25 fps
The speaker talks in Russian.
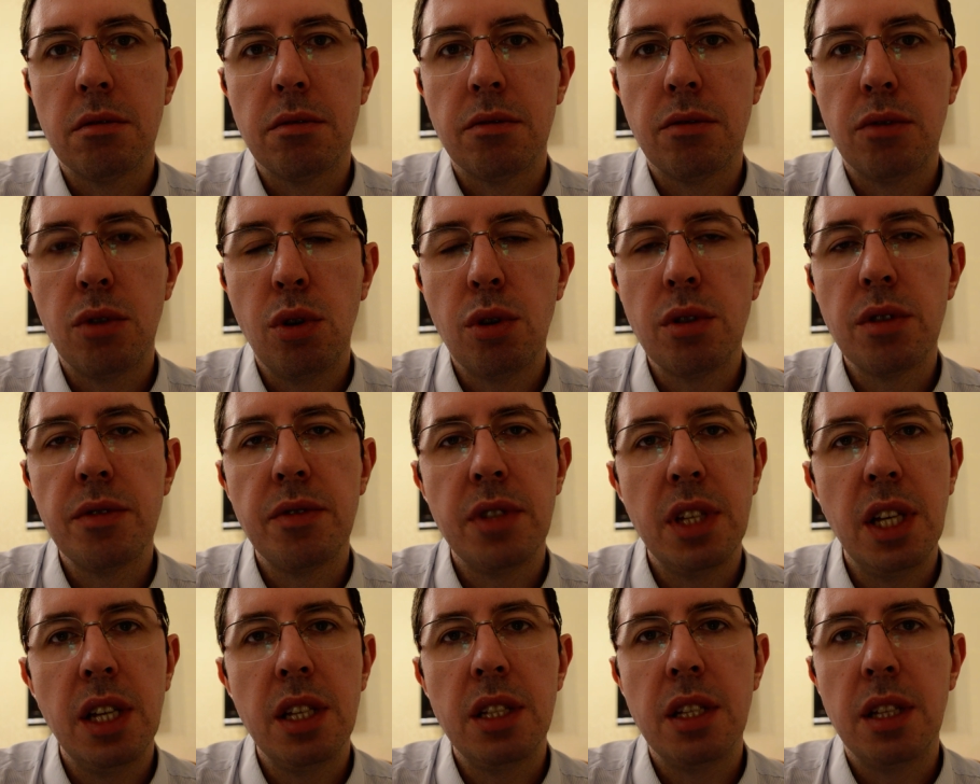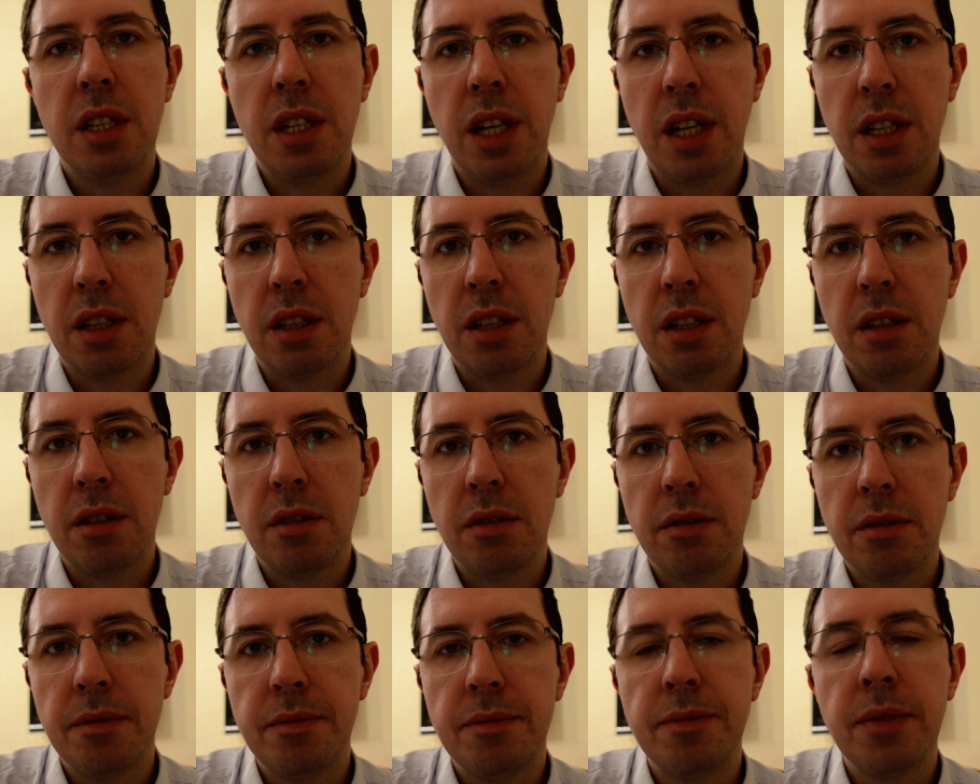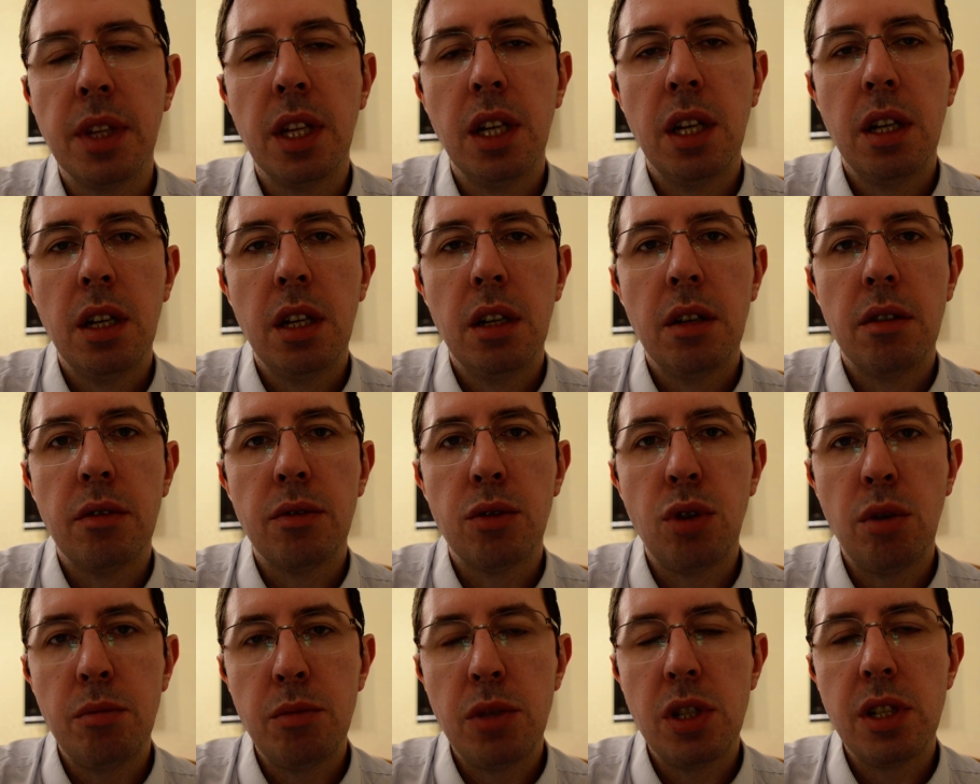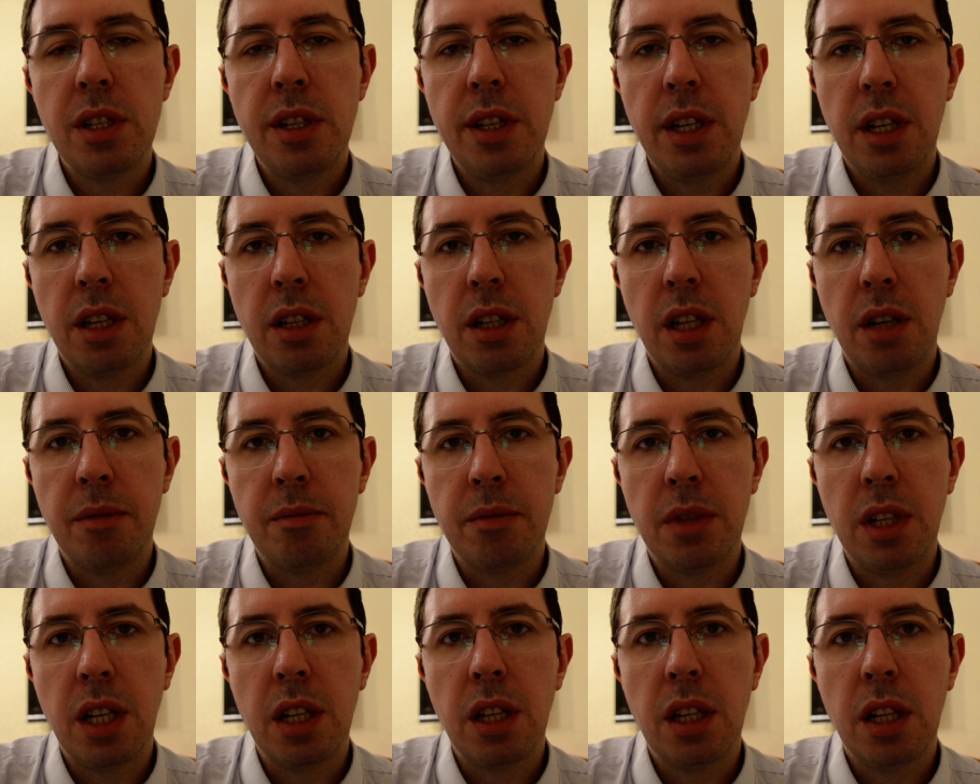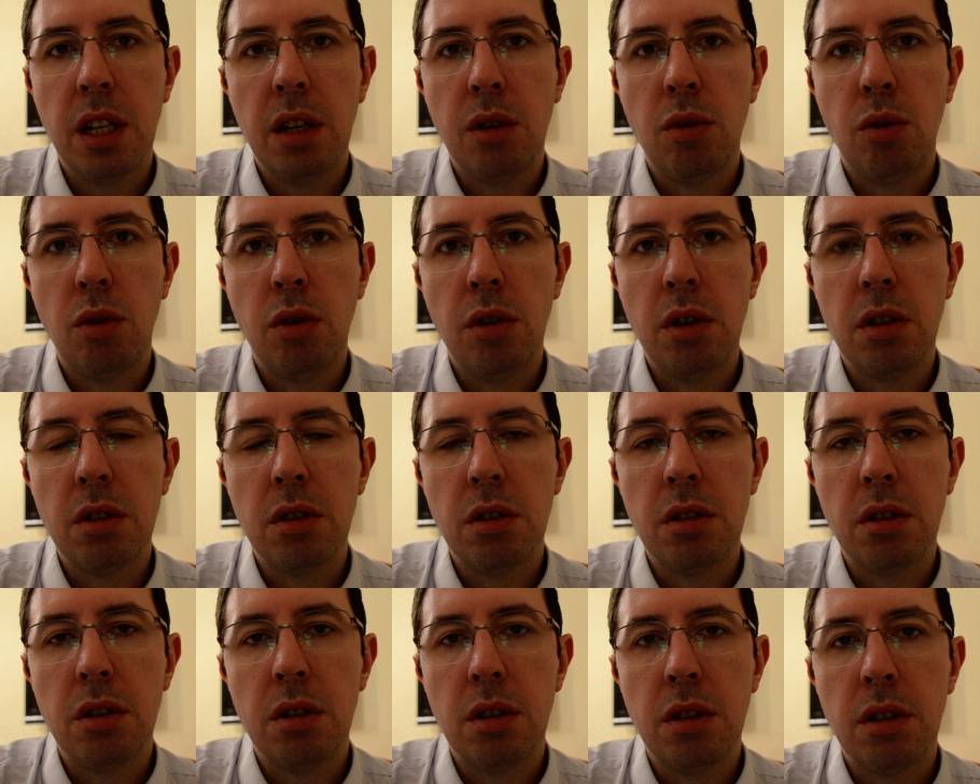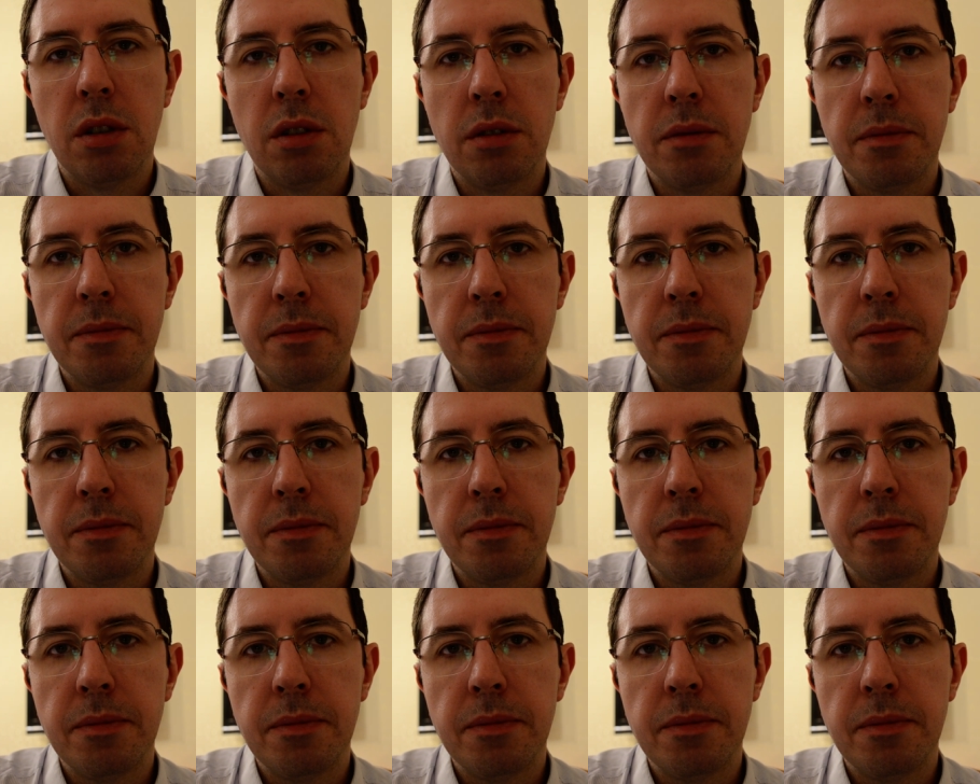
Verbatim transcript: внес все эти данные. В том числе там данные о